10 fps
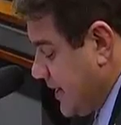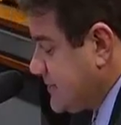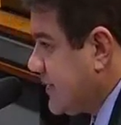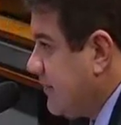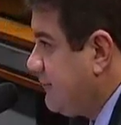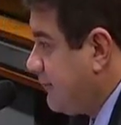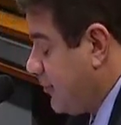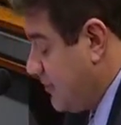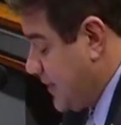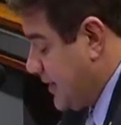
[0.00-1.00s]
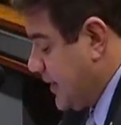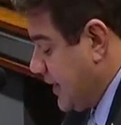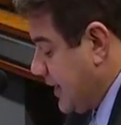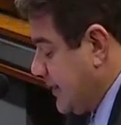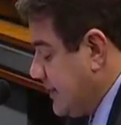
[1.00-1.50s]
essa reforma
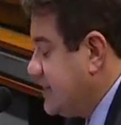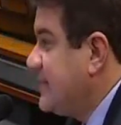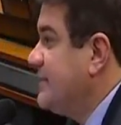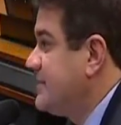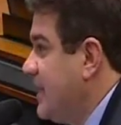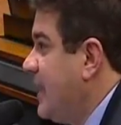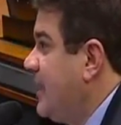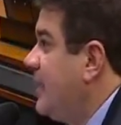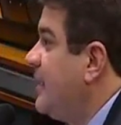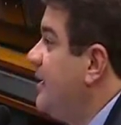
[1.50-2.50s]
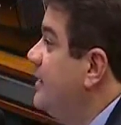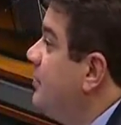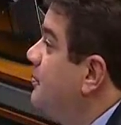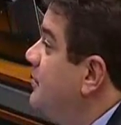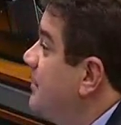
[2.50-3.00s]
ela é necessária e
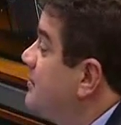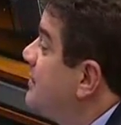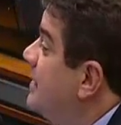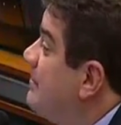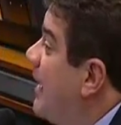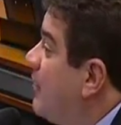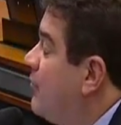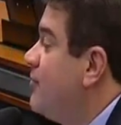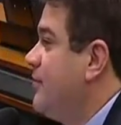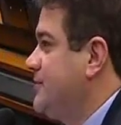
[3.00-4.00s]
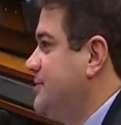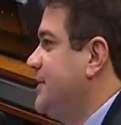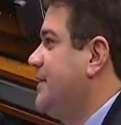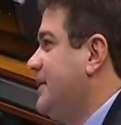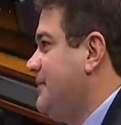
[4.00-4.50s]
não podemos ser demagogos com a
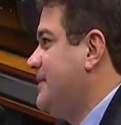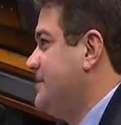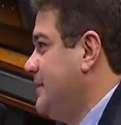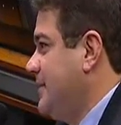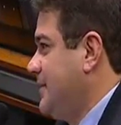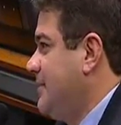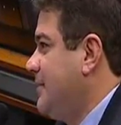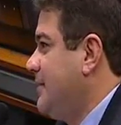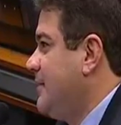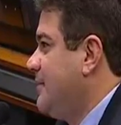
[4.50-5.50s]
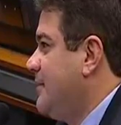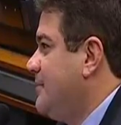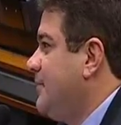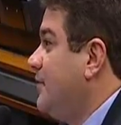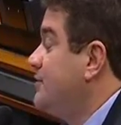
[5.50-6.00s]
sociedade brasileira.
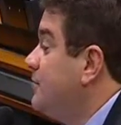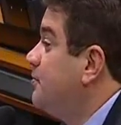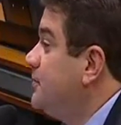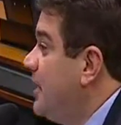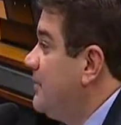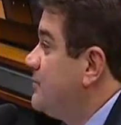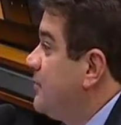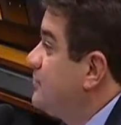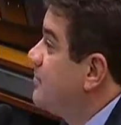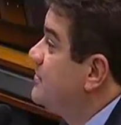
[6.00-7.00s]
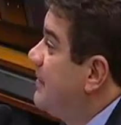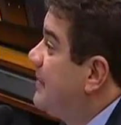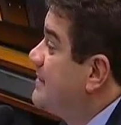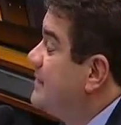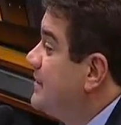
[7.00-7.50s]
Nós não podemos, nós somos
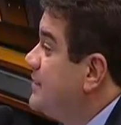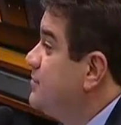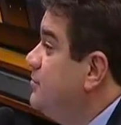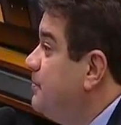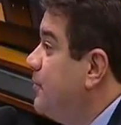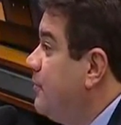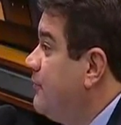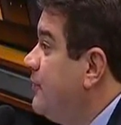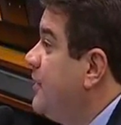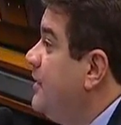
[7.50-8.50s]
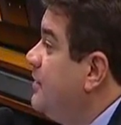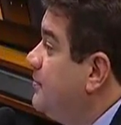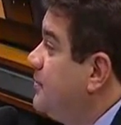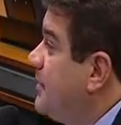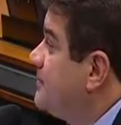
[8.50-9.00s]
representantes do povo e
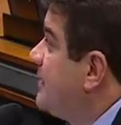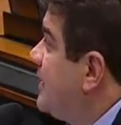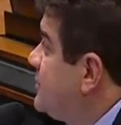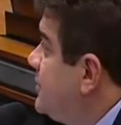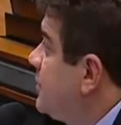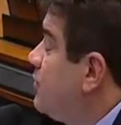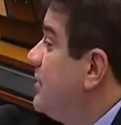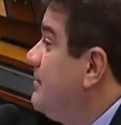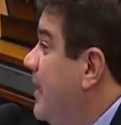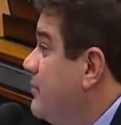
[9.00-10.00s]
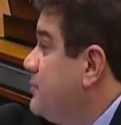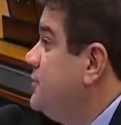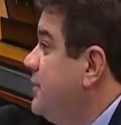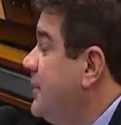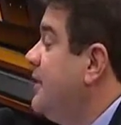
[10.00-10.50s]
não podemos agir com
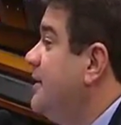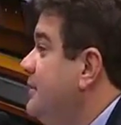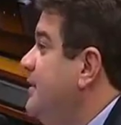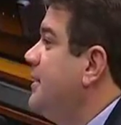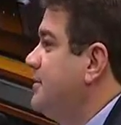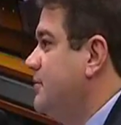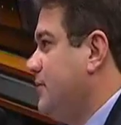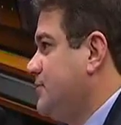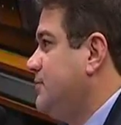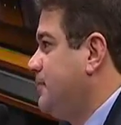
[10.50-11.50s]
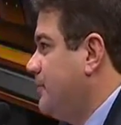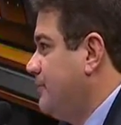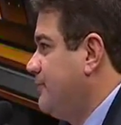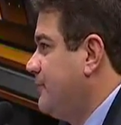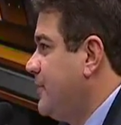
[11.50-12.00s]
demagogia diante do nosso
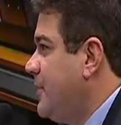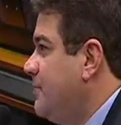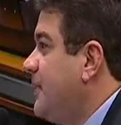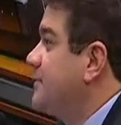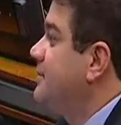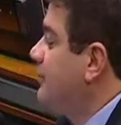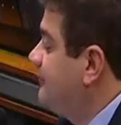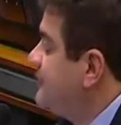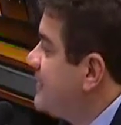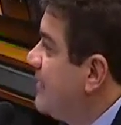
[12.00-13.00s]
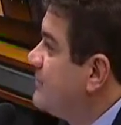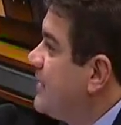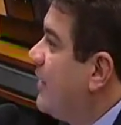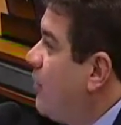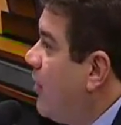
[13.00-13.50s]
povo. Porque se não
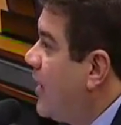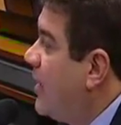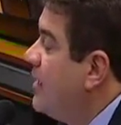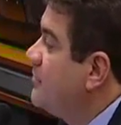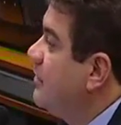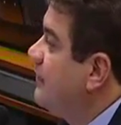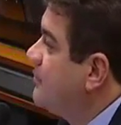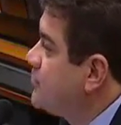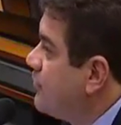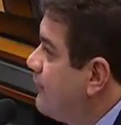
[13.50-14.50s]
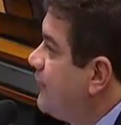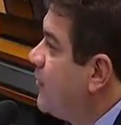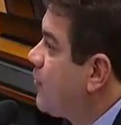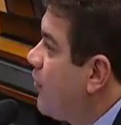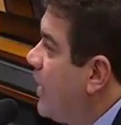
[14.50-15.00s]
fizermos agora, nós vamos
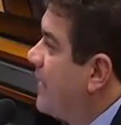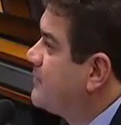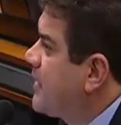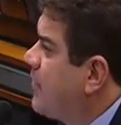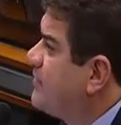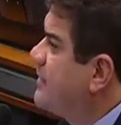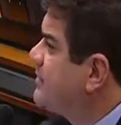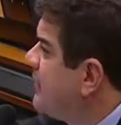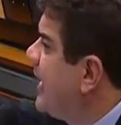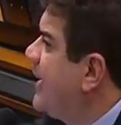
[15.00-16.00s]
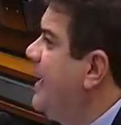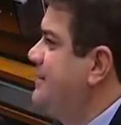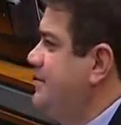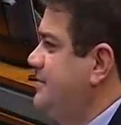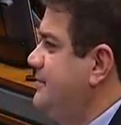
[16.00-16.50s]
sofrer o colapso que aconteceu na
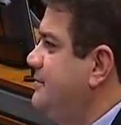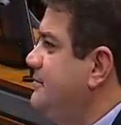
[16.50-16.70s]
Grécia.